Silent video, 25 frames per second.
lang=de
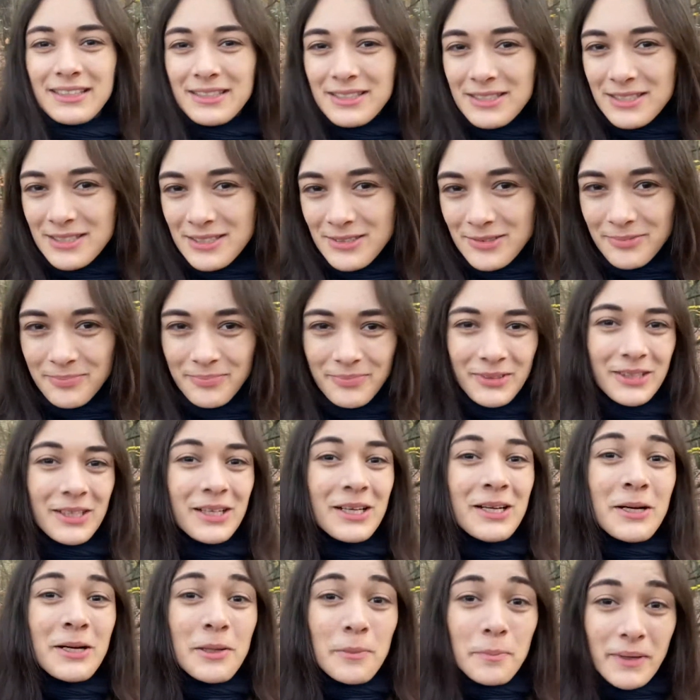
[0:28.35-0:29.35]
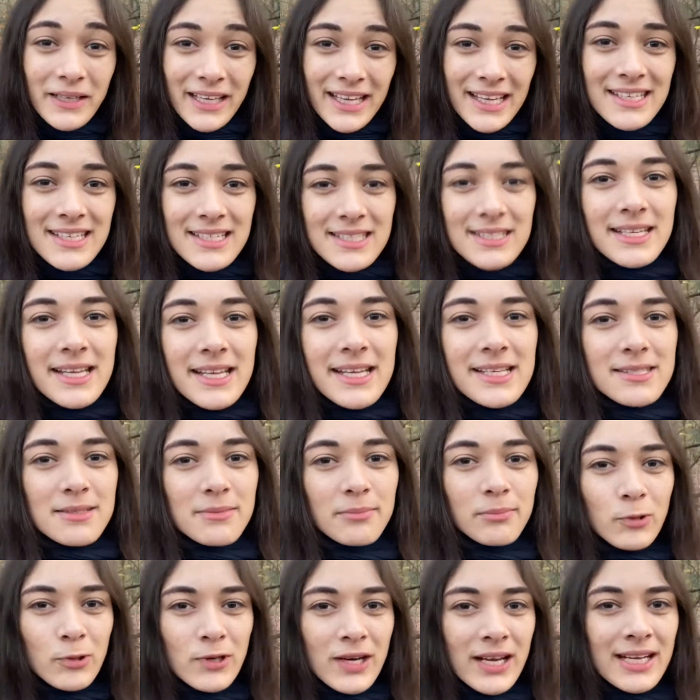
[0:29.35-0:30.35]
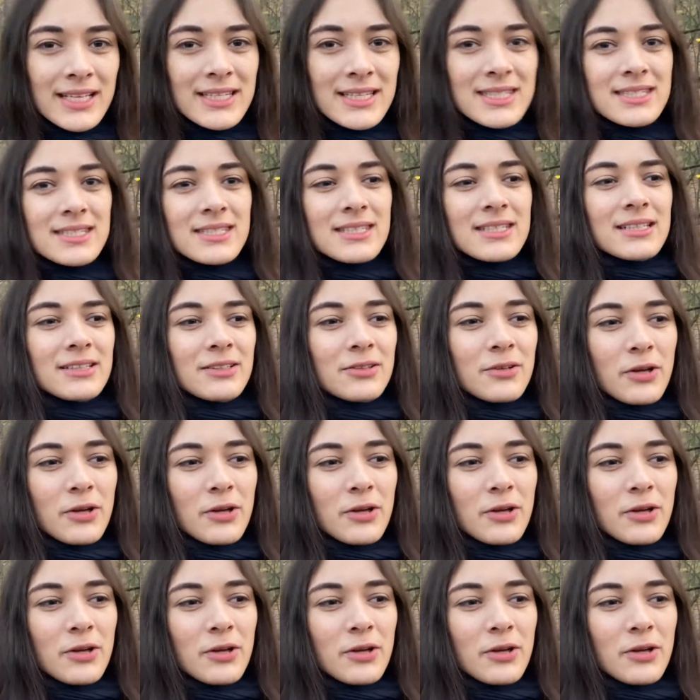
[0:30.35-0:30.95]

zum Beginn des nächsten Monats,